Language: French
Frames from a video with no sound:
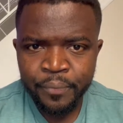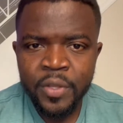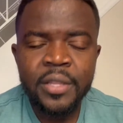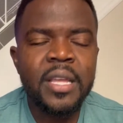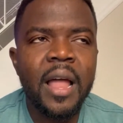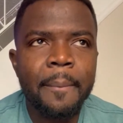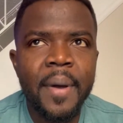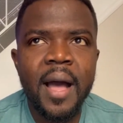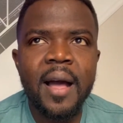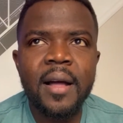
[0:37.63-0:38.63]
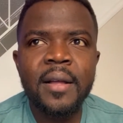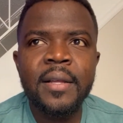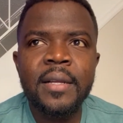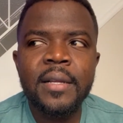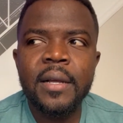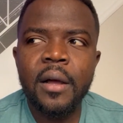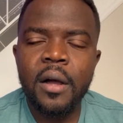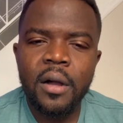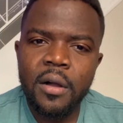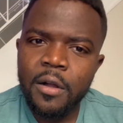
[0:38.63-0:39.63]
de la part
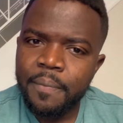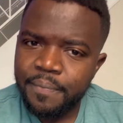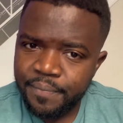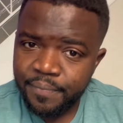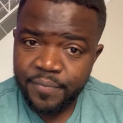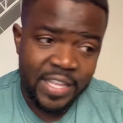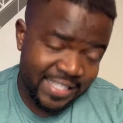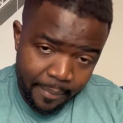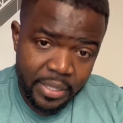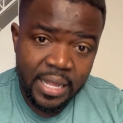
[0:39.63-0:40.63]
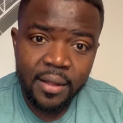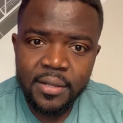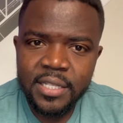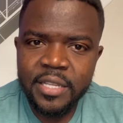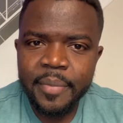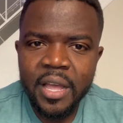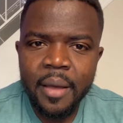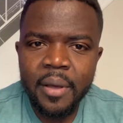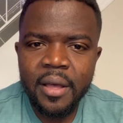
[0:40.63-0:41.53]
euh, des habitants des Émirats